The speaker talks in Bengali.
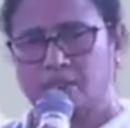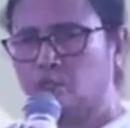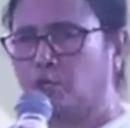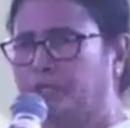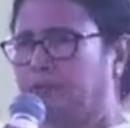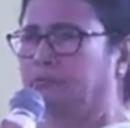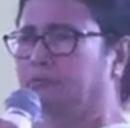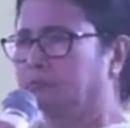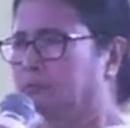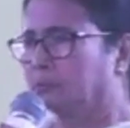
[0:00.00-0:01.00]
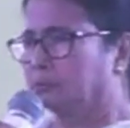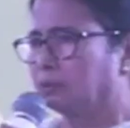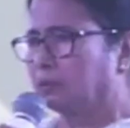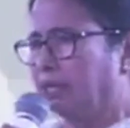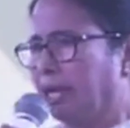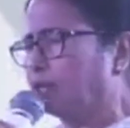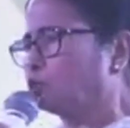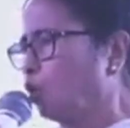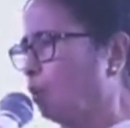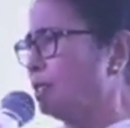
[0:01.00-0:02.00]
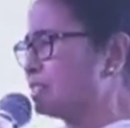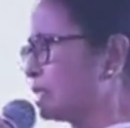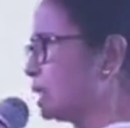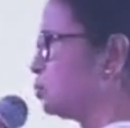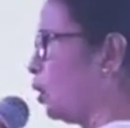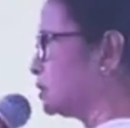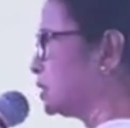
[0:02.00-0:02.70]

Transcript: করেন একটু বিশ্বাস ভরসা